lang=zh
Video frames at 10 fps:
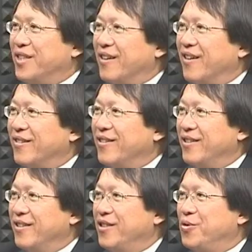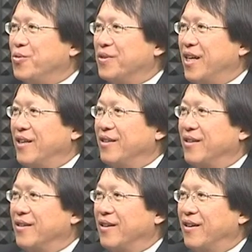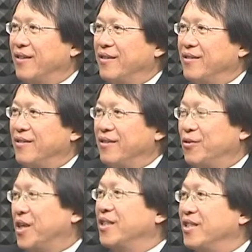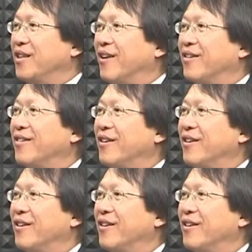近哈，你你是住在那个啊洛杉矶啊，